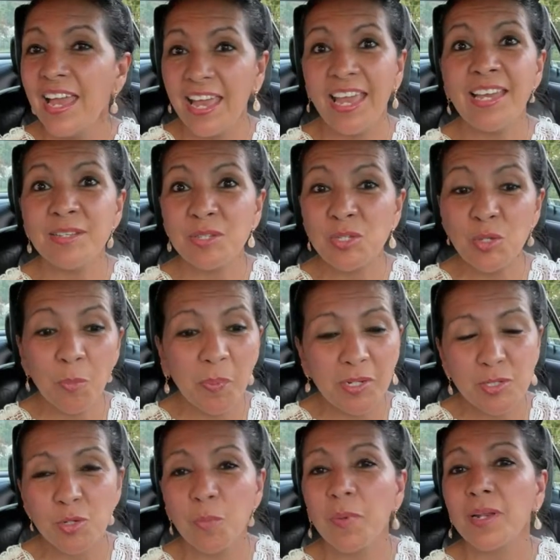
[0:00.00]
eh,
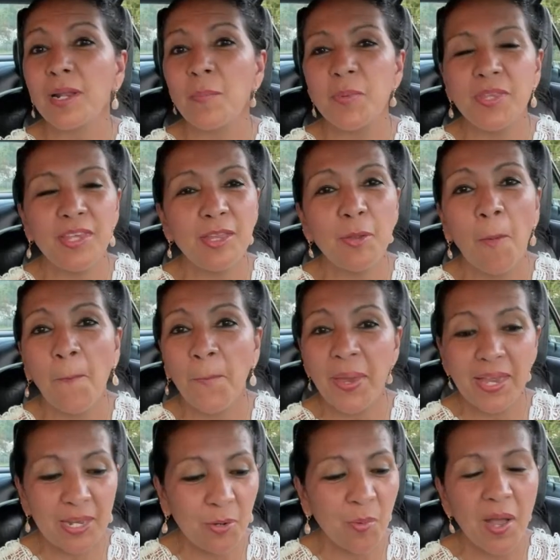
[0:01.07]
súper, súper rapidito,
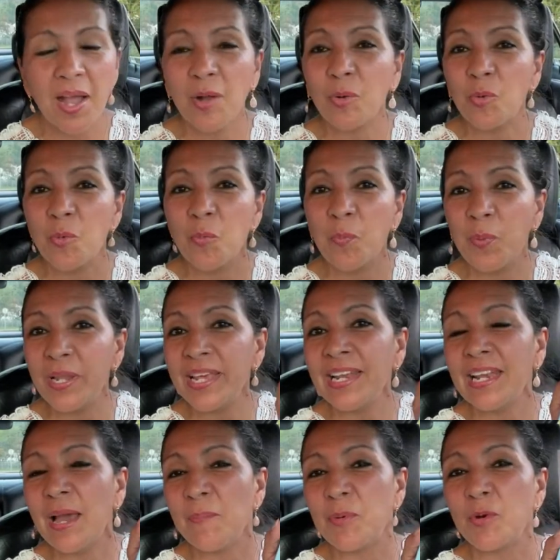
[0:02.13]
pero a cumplir
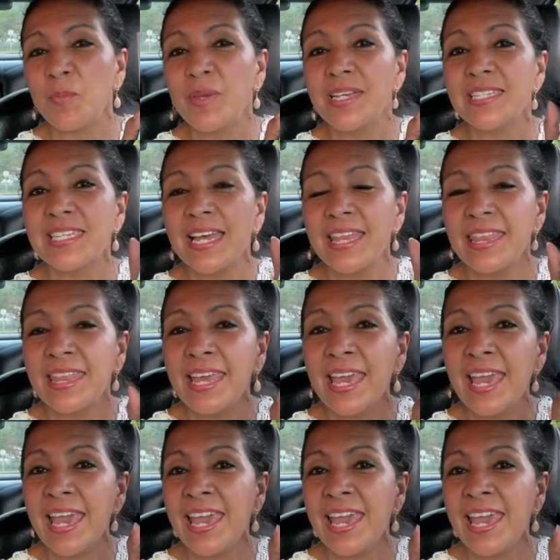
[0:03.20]
la promesa del